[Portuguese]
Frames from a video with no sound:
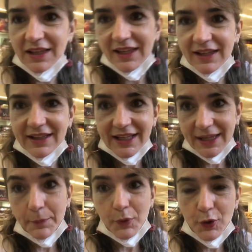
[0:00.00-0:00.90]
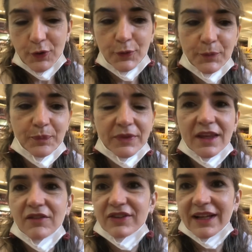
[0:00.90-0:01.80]
que daqui a pouco
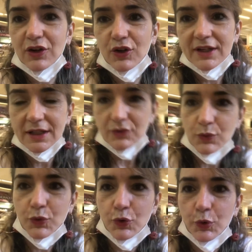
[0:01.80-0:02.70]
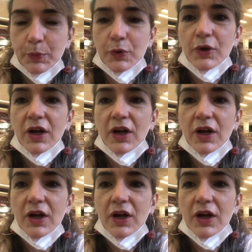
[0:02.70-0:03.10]
eu vou estar colocando no grupo